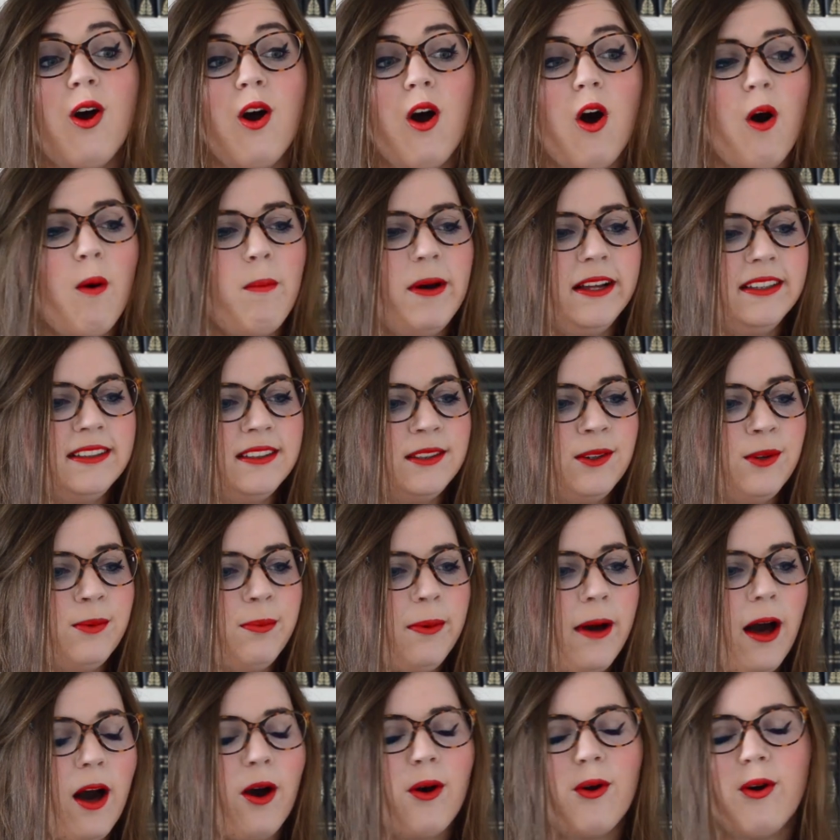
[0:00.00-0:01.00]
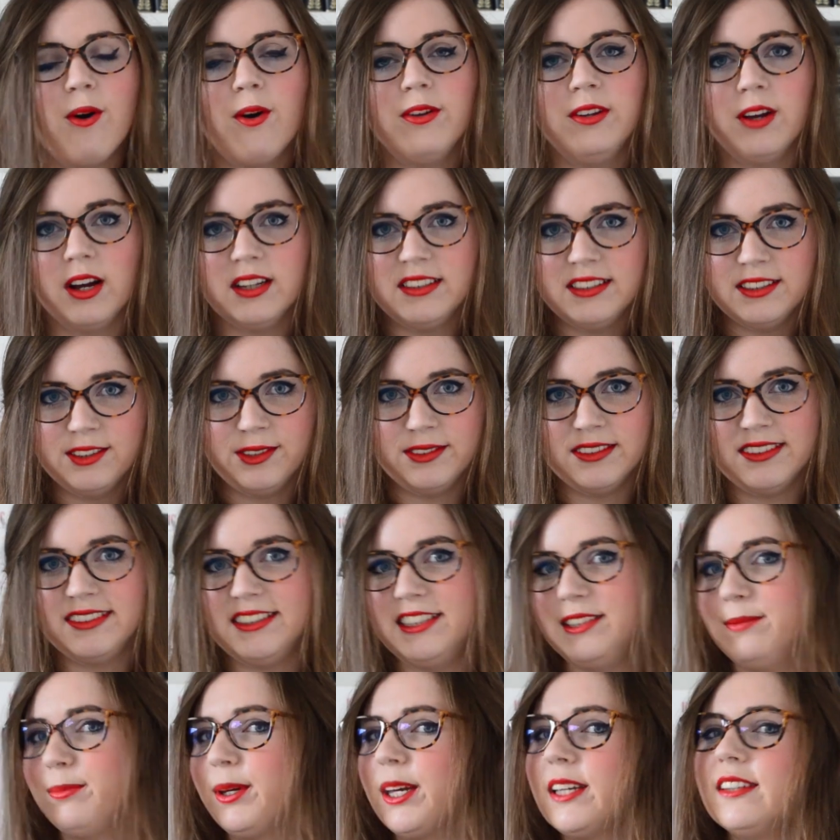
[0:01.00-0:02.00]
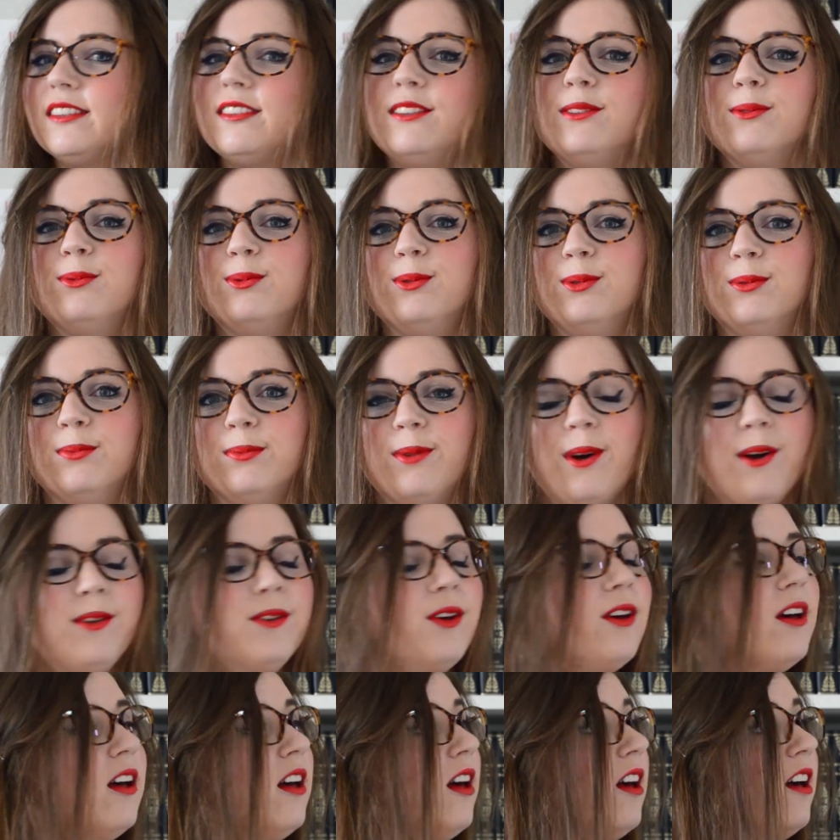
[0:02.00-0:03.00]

en passant par euh, Dirty Dancing, Pretty Woman,